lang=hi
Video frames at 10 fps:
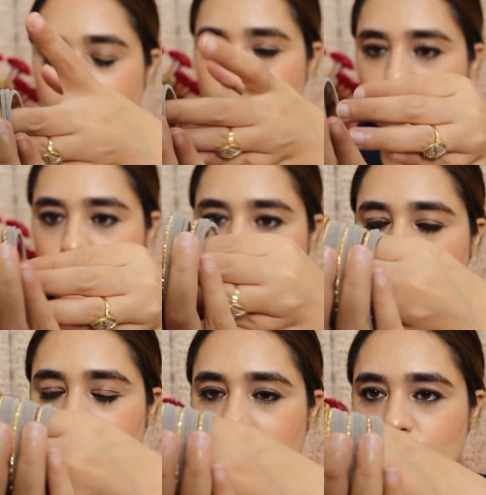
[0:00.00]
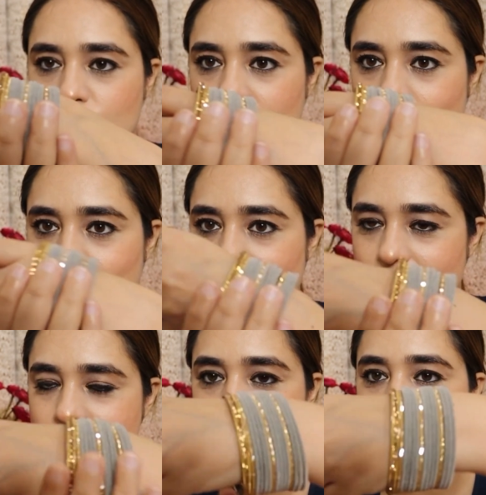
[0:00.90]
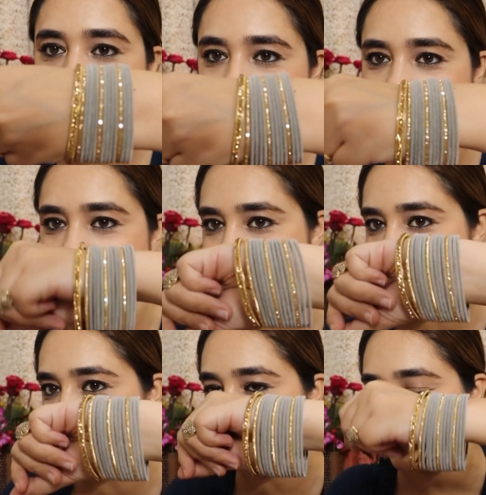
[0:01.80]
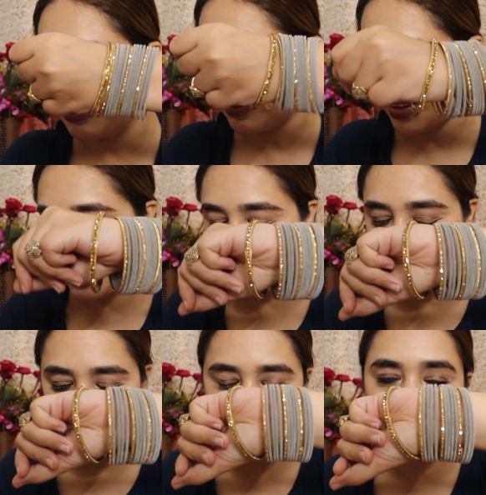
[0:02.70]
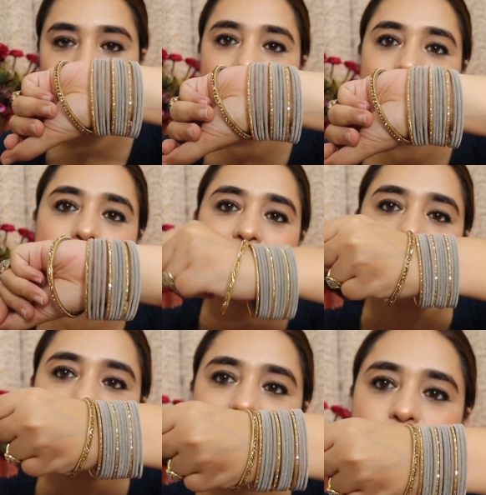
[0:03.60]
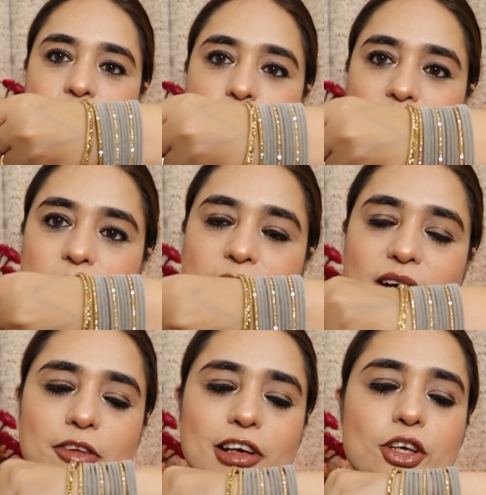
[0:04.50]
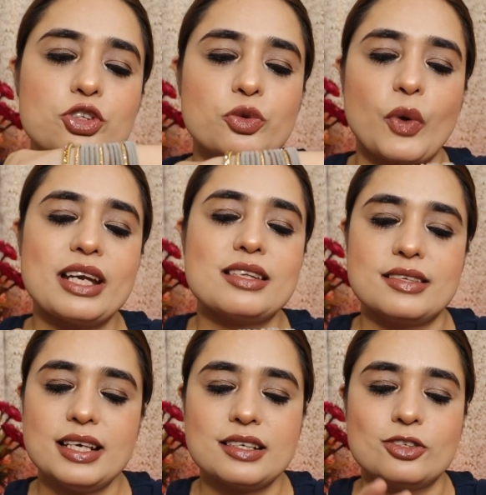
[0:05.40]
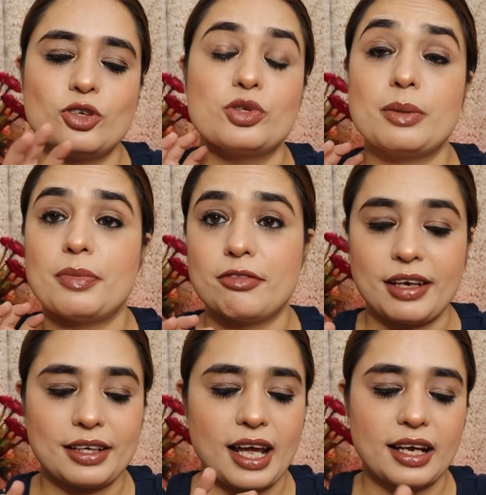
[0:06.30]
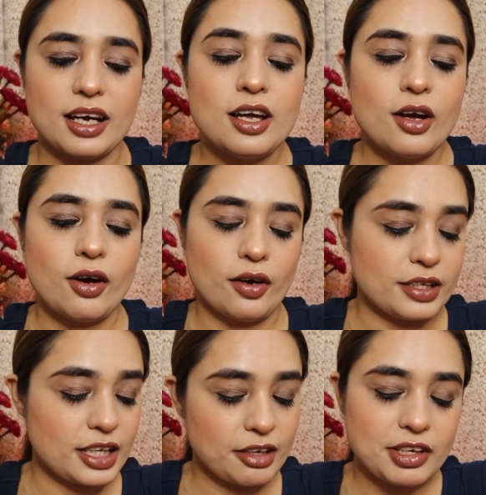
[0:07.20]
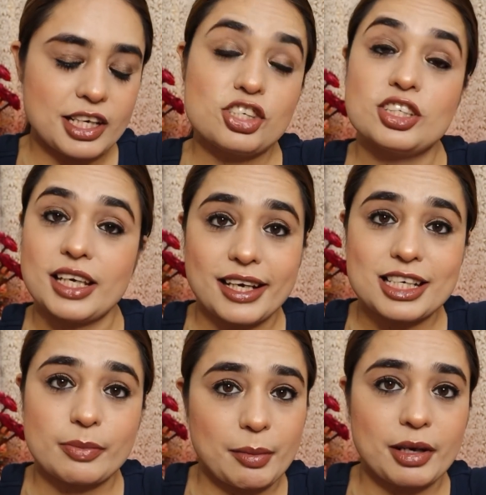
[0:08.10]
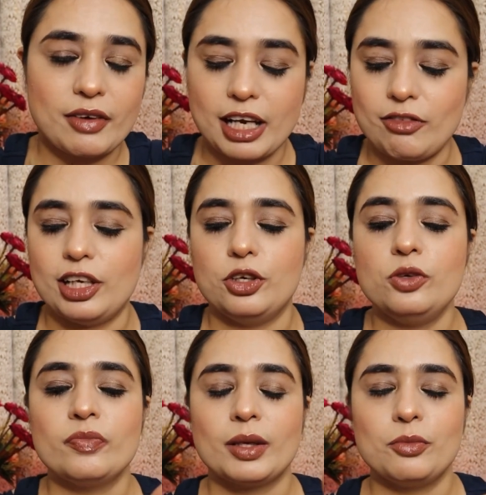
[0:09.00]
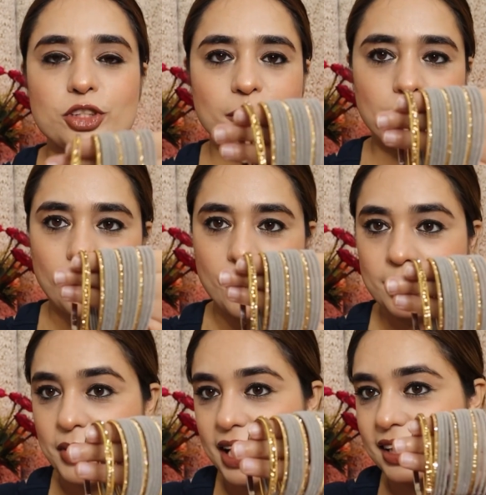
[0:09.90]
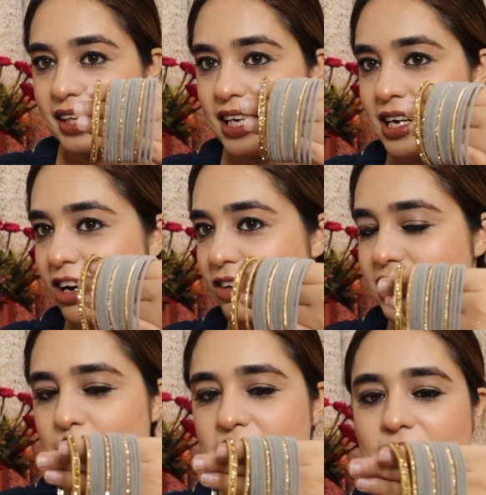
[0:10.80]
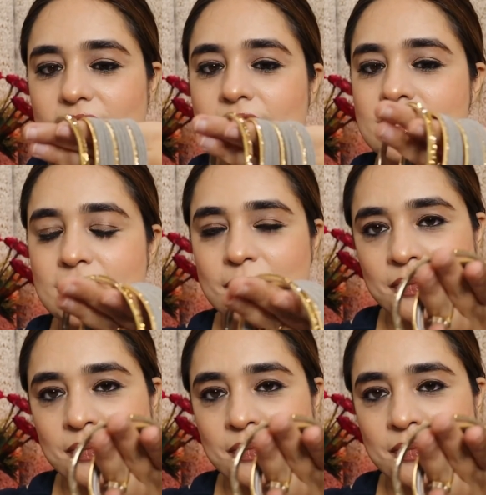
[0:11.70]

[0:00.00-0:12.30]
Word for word: अनफॉर्चुनेटली मुझे ये बड़ा साइज़ आ गया है और मैं अभी इसमें छोटा मंगवाने वाली हूँ 2.6 जो मुझे परफेक्ट आएगा और यही वाले शेड्स मैं मंगवाने वाली हूँ मुझे बहुत प्यारे लगे हैं सभी कलर्स